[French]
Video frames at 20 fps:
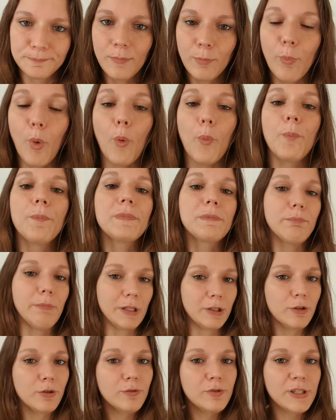Bon,
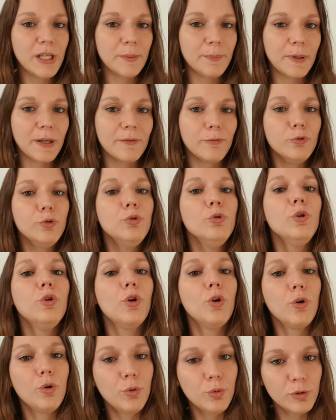maintenant que vous êtes prévenus,
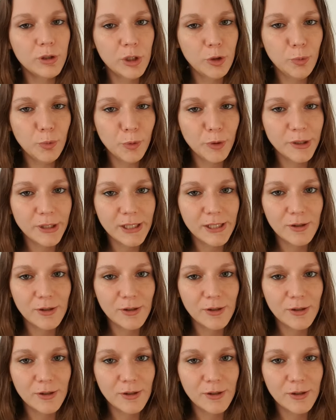continuons notre